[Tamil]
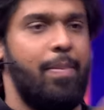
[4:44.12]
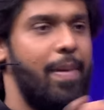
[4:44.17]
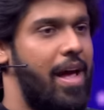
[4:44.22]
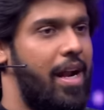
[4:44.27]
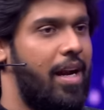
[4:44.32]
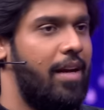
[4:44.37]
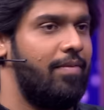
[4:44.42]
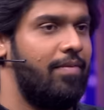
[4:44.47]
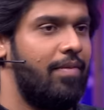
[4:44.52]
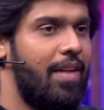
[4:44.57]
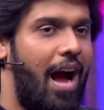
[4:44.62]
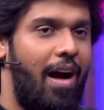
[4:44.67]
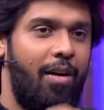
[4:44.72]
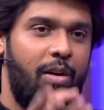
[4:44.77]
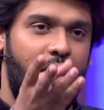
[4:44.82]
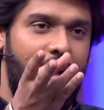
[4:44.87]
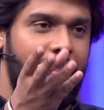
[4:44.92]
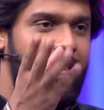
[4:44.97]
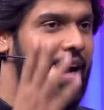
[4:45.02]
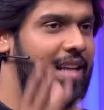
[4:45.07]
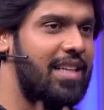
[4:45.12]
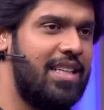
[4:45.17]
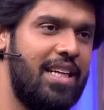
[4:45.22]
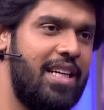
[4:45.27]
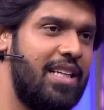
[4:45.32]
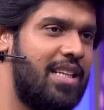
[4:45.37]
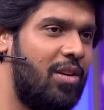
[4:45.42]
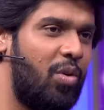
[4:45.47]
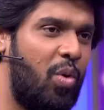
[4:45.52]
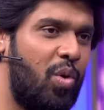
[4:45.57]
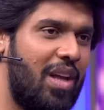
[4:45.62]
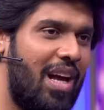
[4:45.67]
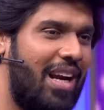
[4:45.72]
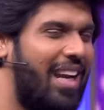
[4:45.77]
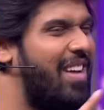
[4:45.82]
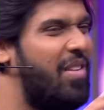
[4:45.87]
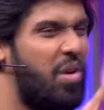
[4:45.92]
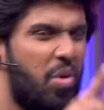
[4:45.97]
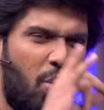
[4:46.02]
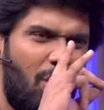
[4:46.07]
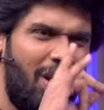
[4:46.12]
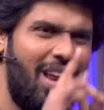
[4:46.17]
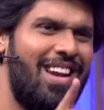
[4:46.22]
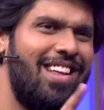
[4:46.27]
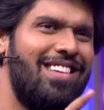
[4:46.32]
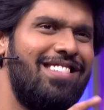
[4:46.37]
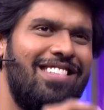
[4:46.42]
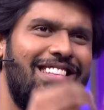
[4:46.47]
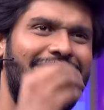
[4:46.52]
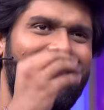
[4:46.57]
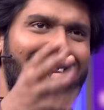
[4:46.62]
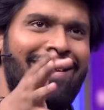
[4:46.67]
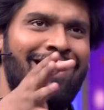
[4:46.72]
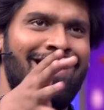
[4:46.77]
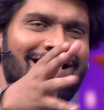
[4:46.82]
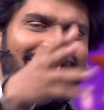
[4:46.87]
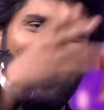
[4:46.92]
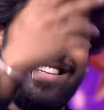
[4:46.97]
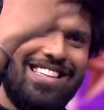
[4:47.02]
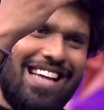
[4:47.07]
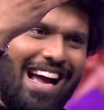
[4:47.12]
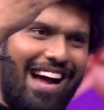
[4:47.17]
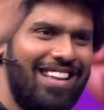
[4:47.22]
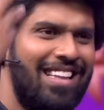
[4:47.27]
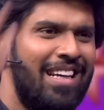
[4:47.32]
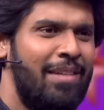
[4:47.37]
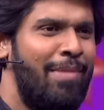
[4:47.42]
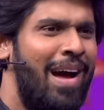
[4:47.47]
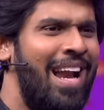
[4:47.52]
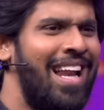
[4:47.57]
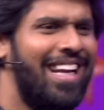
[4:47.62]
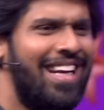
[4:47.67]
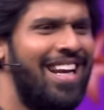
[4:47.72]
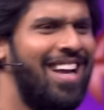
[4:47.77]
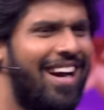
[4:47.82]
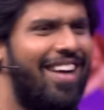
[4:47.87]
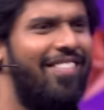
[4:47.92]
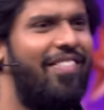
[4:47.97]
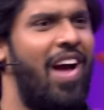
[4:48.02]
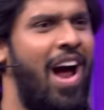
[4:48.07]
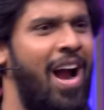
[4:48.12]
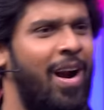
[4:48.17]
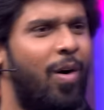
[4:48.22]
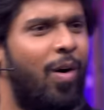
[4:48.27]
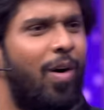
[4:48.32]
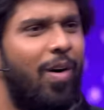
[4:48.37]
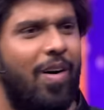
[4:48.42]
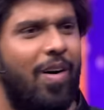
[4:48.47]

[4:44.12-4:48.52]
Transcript: பேர் அவர் வந்து அஞ்சு ரீசன் கொடுத்தாரு இவர் ஒரே ரீசன் தான் இன்னசென்ஸ் அதுல உண்மையா வேணும்